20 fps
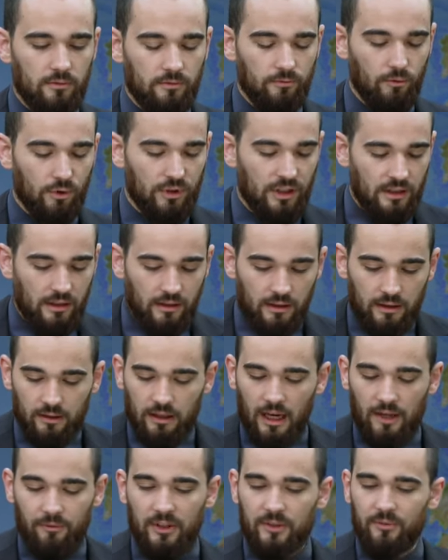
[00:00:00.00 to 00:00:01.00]
wo sie
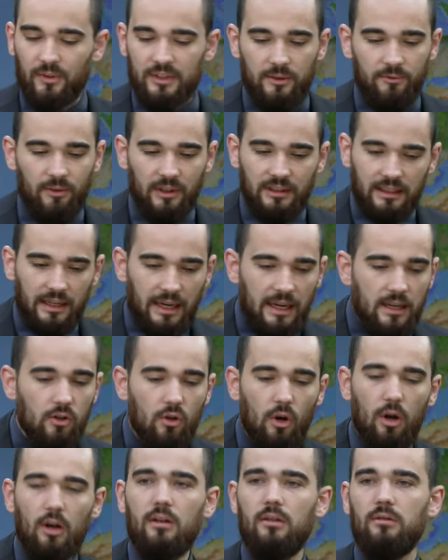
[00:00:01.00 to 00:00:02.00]
etwas, was sie verdrehen
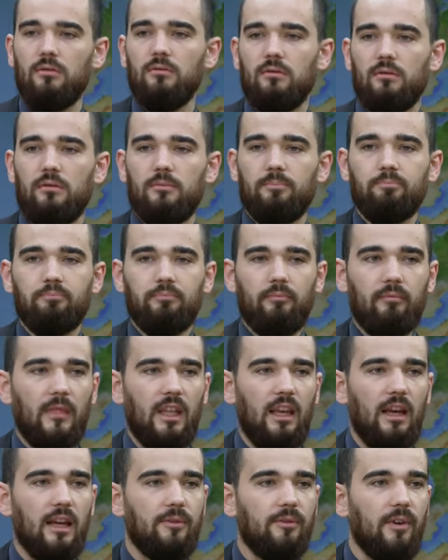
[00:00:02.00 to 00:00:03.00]
können,
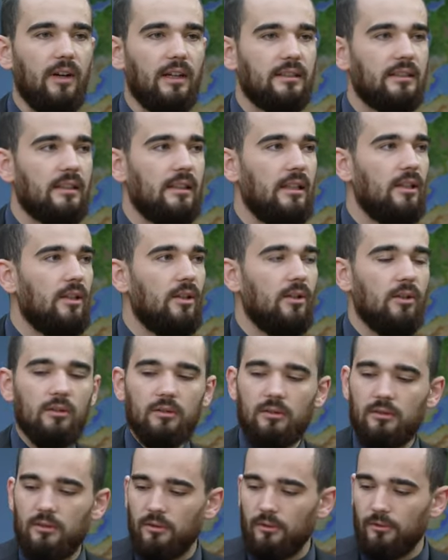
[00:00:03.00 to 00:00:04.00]
etwas,
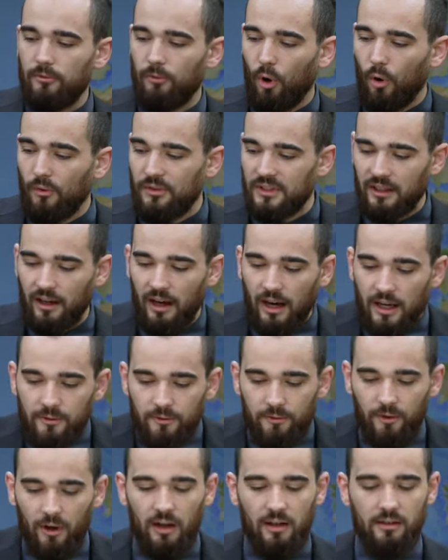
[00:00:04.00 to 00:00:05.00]
worauf sie
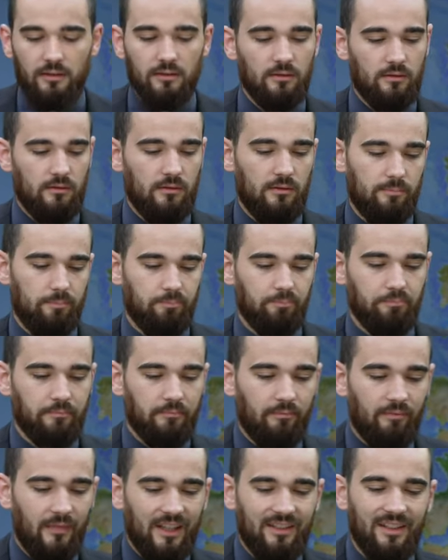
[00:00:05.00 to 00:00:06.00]
reinfallen,
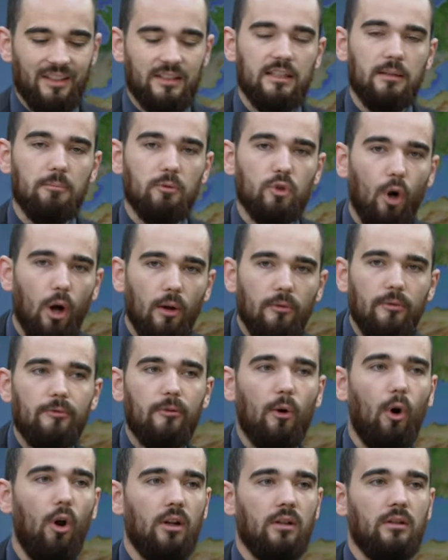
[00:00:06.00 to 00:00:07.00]
dass sie dem Teufel
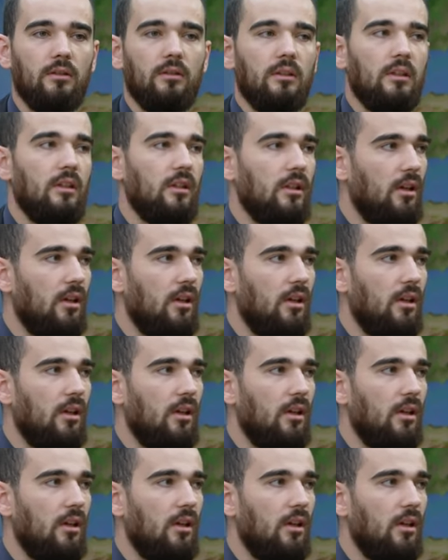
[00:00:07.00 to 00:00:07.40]
folgen.